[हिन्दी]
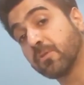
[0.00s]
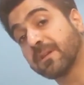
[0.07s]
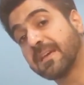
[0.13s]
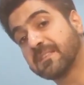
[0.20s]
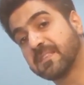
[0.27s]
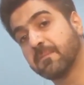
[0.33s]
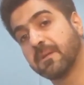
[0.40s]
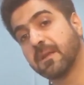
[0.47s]
हूं
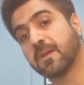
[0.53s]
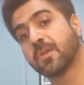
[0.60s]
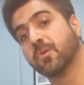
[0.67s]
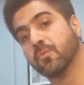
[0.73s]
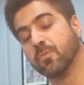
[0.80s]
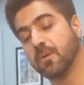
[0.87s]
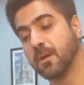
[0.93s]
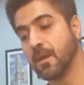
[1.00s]
कैसे भला
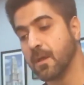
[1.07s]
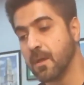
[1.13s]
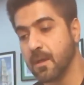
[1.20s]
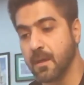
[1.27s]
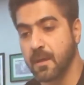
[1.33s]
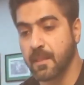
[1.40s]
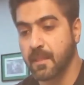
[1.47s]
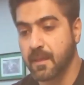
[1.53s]
क्यों
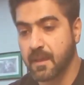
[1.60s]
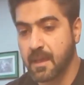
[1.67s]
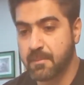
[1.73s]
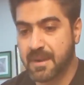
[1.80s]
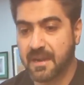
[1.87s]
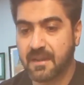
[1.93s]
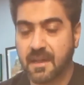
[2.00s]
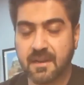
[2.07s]

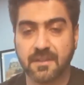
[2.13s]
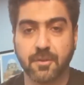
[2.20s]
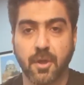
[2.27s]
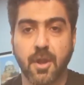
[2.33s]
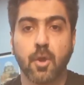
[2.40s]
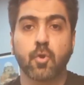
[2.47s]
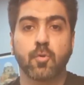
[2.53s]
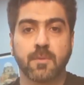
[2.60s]
इमरान खान का
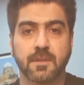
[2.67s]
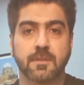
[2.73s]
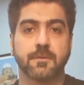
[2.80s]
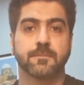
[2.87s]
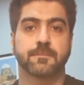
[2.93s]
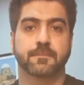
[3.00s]
दौरे हुकूमत